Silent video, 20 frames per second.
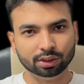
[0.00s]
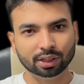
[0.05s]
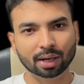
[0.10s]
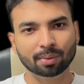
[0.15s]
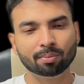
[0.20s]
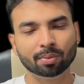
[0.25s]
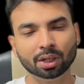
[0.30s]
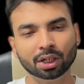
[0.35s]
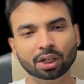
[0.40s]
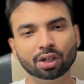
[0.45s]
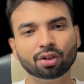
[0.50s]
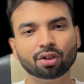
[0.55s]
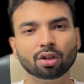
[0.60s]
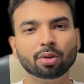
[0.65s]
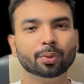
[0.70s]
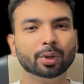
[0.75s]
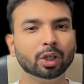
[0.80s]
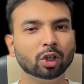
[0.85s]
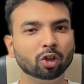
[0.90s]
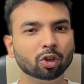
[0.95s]
जब मैंने
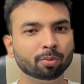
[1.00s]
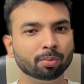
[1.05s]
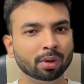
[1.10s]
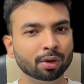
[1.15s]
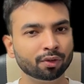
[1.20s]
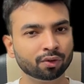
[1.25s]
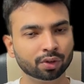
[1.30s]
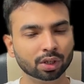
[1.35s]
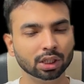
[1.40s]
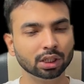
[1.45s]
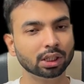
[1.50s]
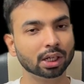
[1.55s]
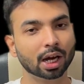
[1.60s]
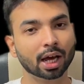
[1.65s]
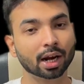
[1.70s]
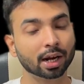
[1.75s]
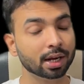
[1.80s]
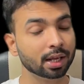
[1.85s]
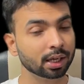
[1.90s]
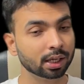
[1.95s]
ड्रीम इलेवन में फर्स्ट
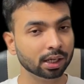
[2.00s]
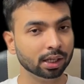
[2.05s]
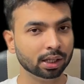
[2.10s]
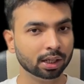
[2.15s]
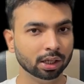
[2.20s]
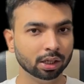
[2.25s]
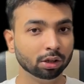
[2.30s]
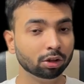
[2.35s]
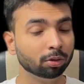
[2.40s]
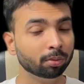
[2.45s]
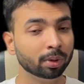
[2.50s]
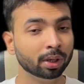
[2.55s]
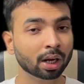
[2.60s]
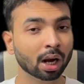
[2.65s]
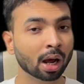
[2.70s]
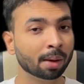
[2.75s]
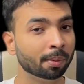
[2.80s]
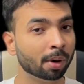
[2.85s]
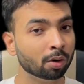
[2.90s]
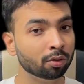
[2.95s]
अर्निंग की थी तो
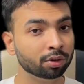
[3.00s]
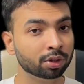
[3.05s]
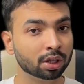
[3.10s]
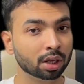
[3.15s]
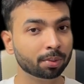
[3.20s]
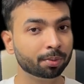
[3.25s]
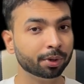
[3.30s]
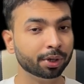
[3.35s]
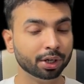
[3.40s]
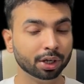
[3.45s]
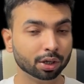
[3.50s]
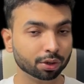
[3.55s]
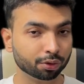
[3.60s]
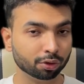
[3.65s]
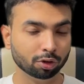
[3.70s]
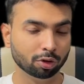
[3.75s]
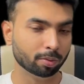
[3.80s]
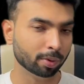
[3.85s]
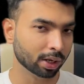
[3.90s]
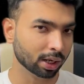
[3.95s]
मेरा अमाउंट सिर्फ डेढ़
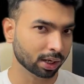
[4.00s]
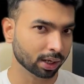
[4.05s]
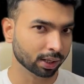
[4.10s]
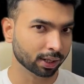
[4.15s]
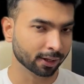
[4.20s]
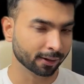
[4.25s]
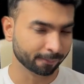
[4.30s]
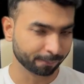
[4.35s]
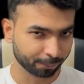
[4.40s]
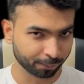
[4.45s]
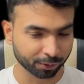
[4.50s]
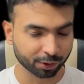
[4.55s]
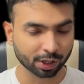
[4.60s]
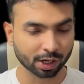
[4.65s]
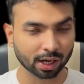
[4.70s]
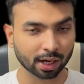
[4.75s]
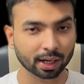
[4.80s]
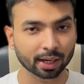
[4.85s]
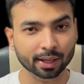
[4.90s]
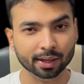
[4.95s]
सौ रुपए का था जी
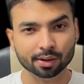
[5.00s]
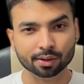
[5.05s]
हाँ